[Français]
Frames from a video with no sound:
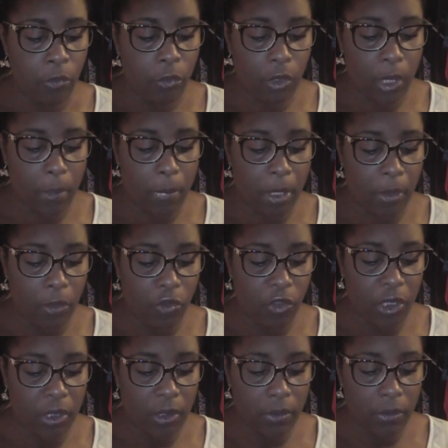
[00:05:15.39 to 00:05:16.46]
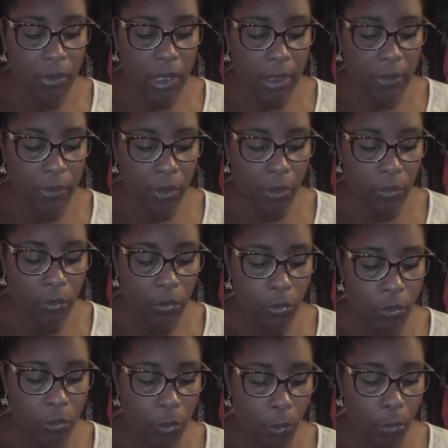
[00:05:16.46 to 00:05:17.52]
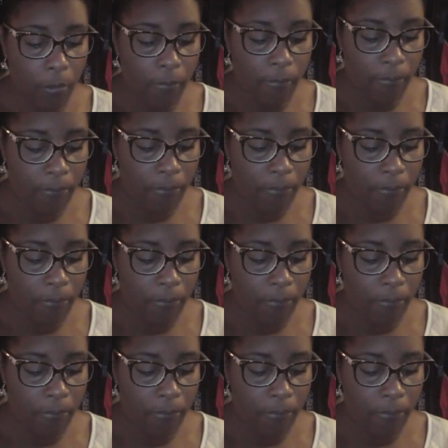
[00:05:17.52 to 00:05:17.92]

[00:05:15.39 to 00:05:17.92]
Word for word: de la marque Jane Carter Solution.